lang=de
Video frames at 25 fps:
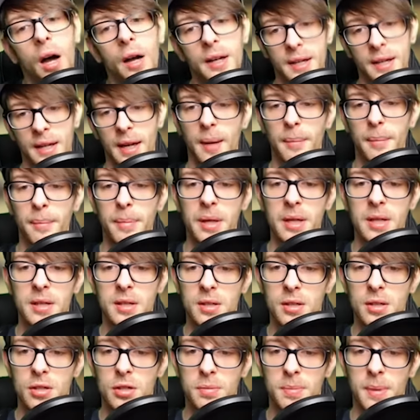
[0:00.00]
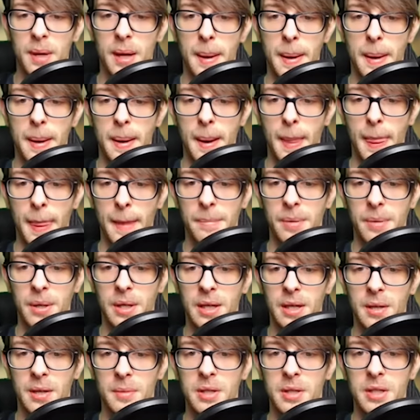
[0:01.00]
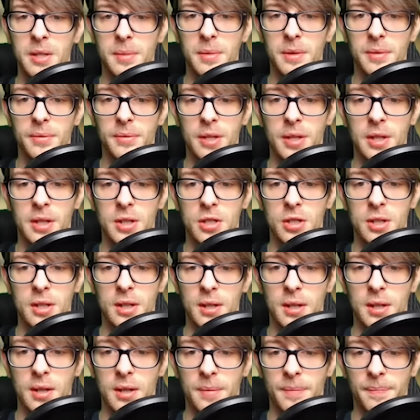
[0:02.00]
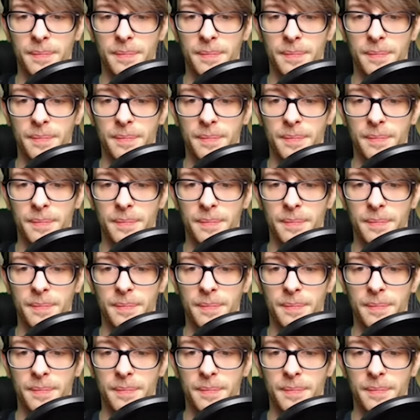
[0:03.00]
Da bin ich gespannt. Ich beginne mit dem Gefrierstrahl.